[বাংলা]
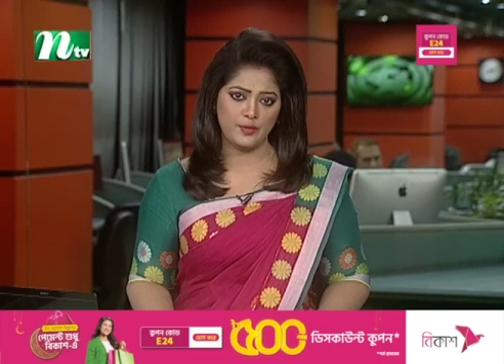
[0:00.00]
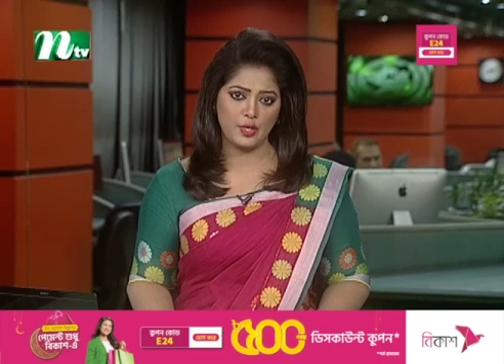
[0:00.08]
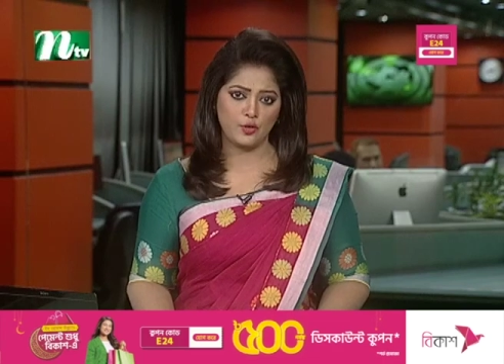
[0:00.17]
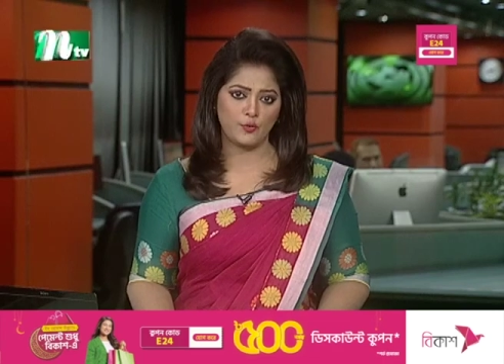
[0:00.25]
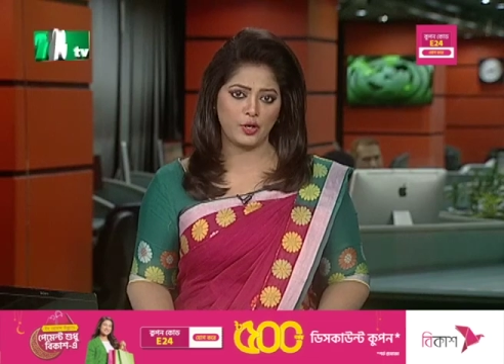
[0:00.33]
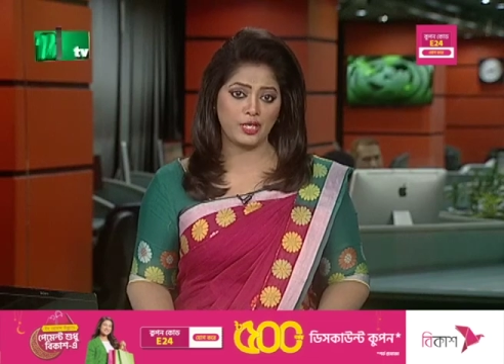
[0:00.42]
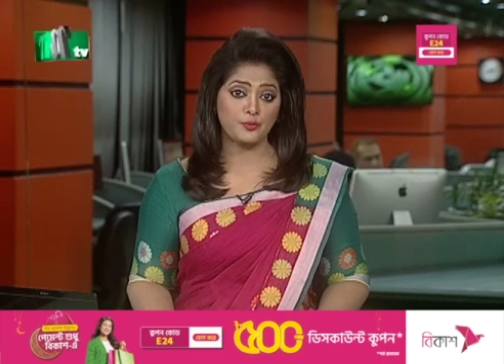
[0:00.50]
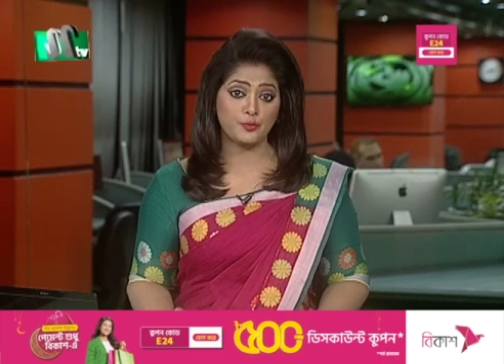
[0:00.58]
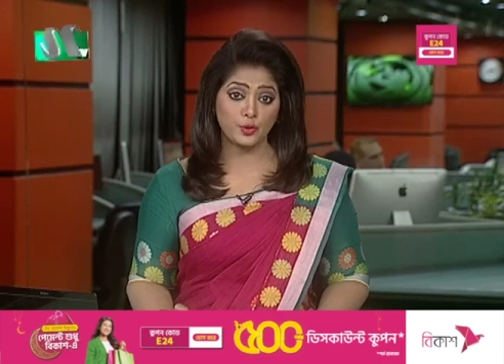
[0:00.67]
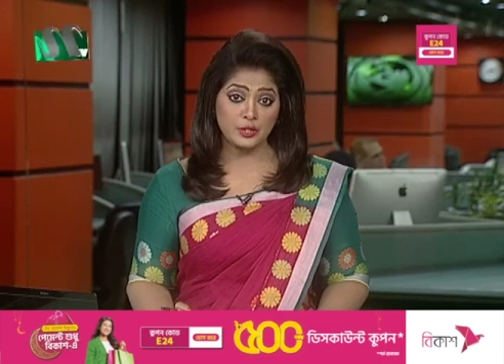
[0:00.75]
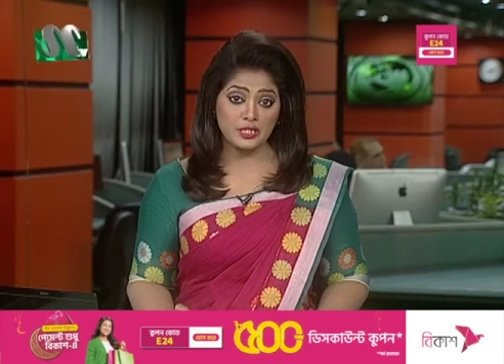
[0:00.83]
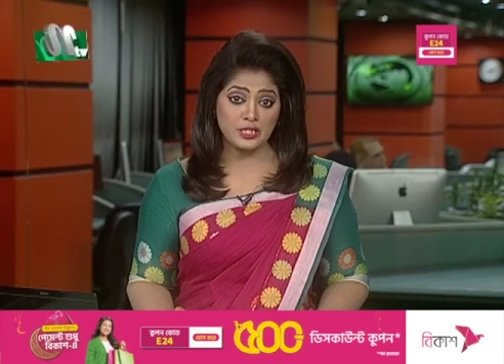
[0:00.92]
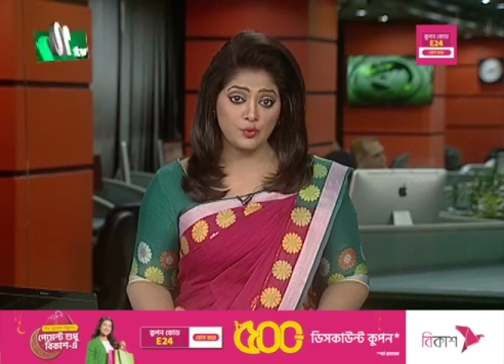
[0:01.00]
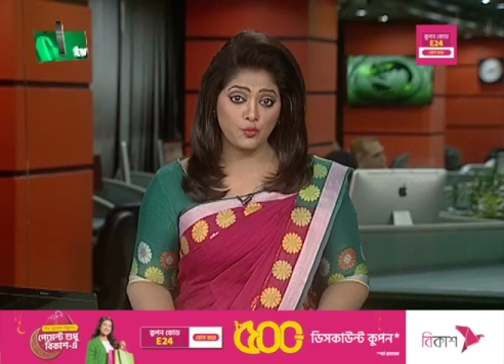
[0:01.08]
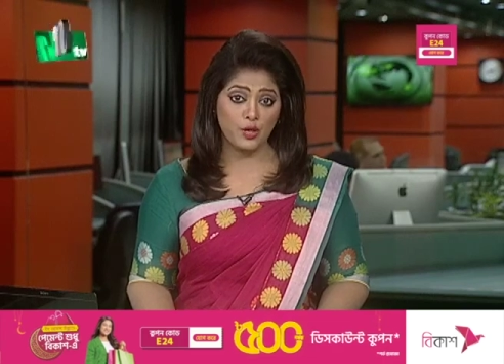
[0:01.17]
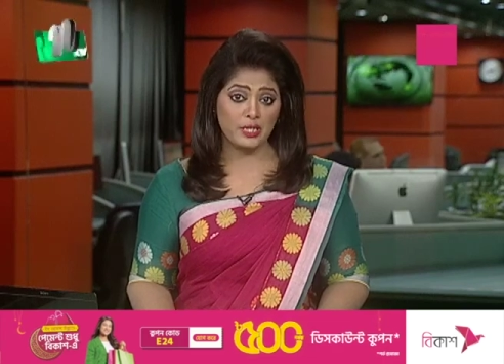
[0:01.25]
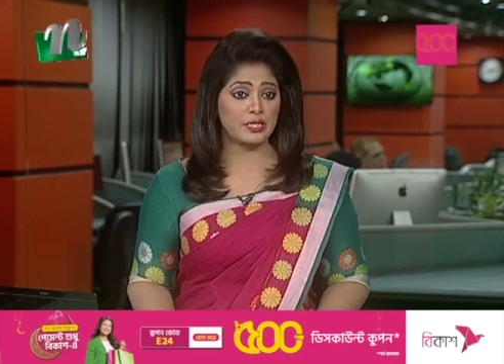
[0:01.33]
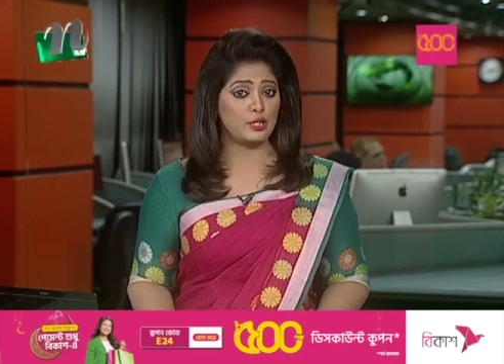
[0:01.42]
মেয়র বলেন প্রতিটি
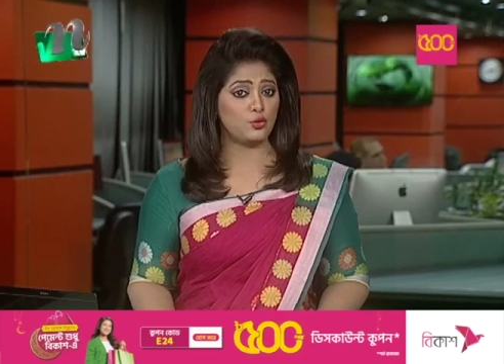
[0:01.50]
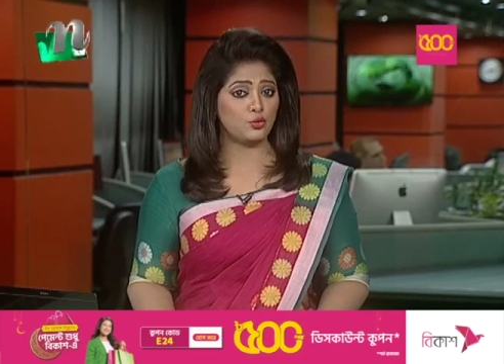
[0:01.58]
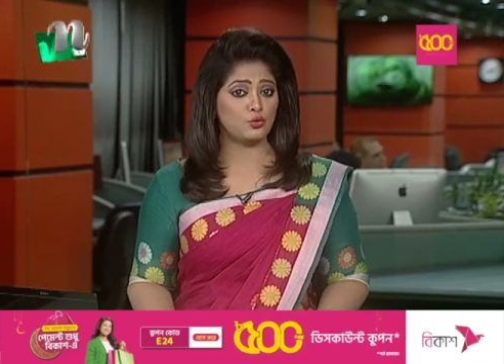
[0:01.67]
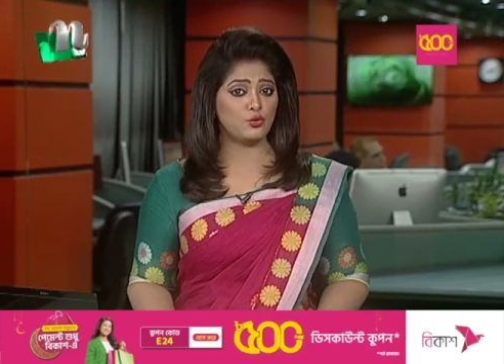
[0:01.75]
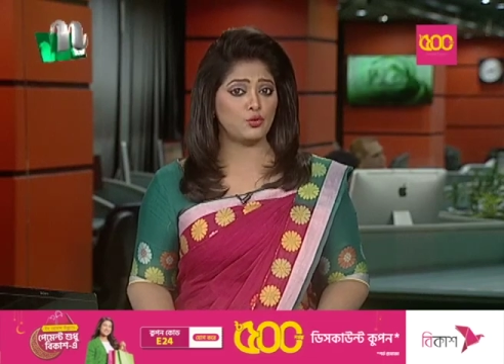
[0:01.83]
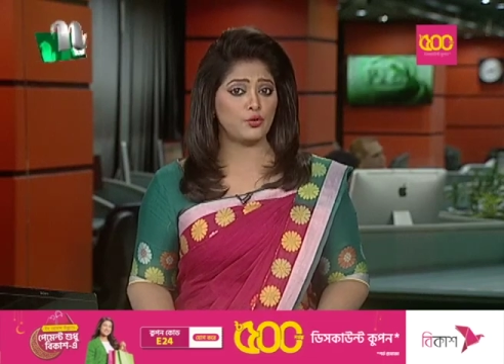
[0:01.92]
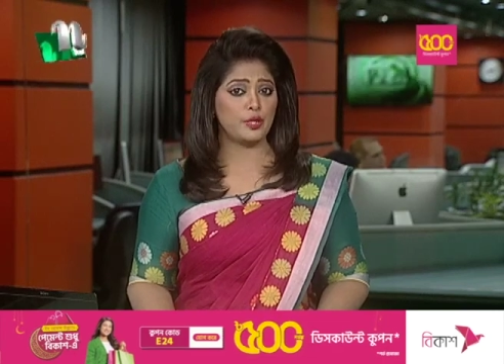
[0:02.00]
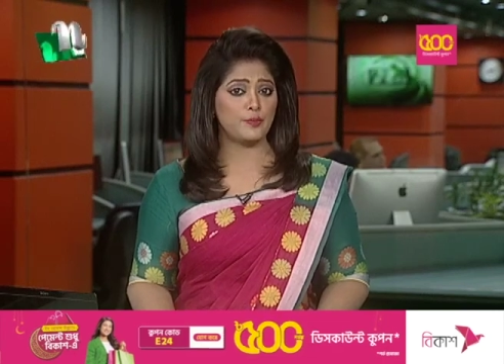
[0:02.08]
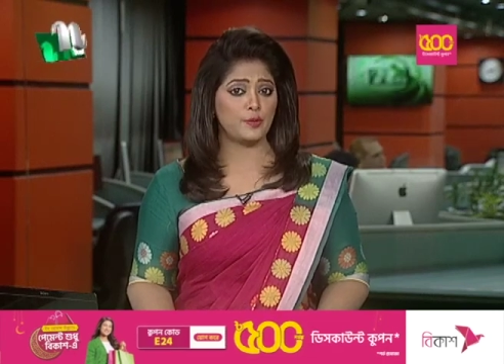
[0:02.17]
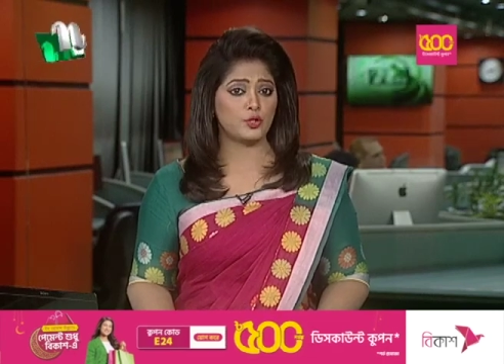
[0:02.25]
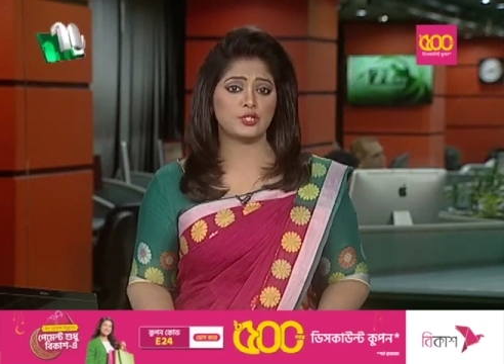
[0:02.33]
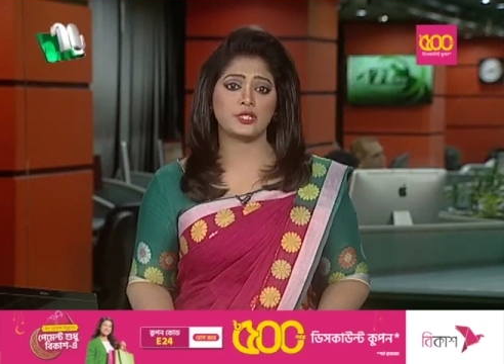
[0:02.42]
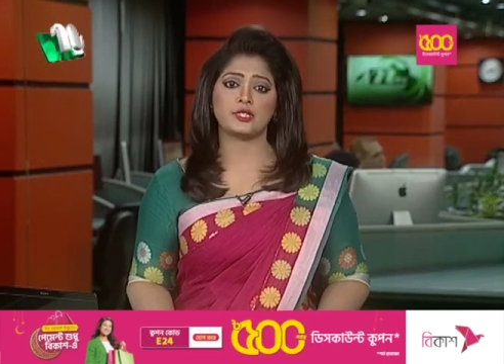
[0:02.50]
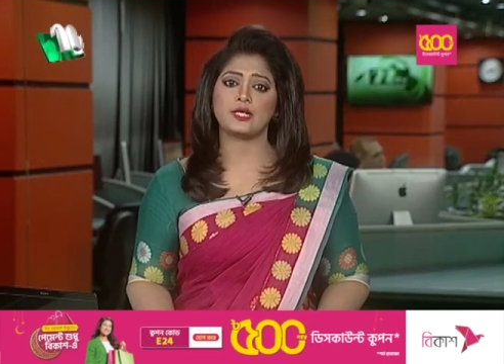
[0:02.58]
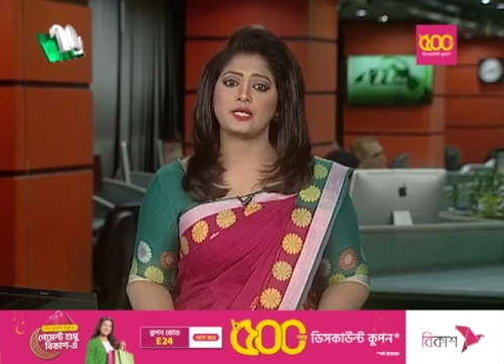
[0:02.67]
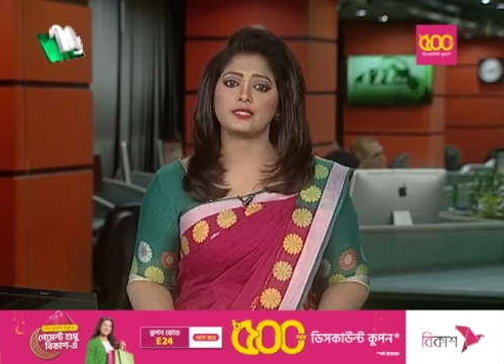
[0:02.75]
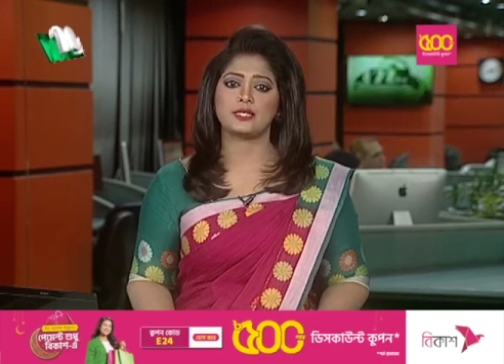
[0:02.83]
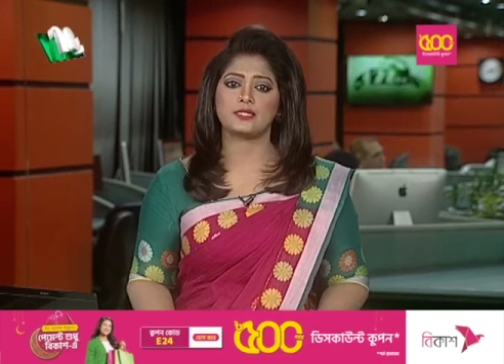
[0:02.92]
ওয়ার্ডে নতুন করে পঞ্চাশ
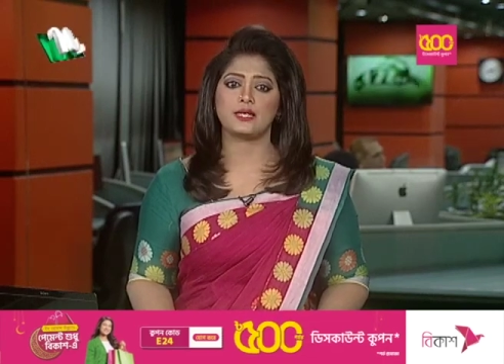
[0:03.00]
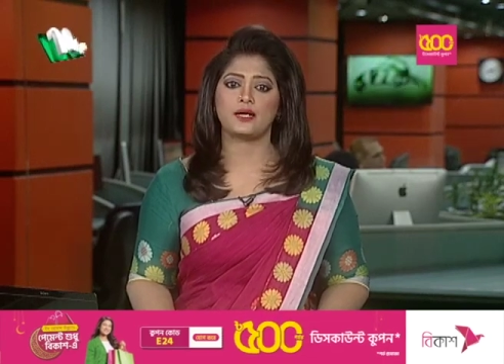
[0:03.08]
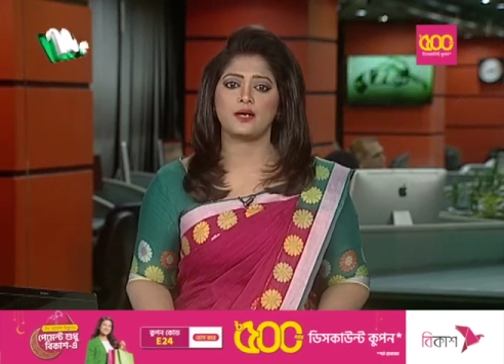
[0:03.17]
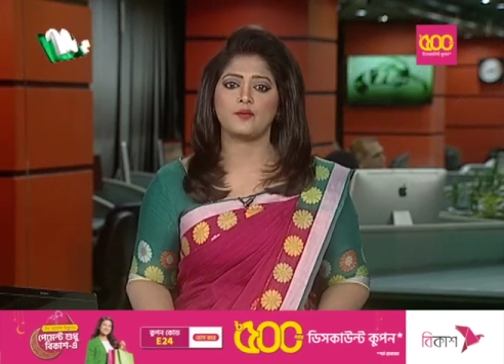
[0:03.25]
হাজার টাকা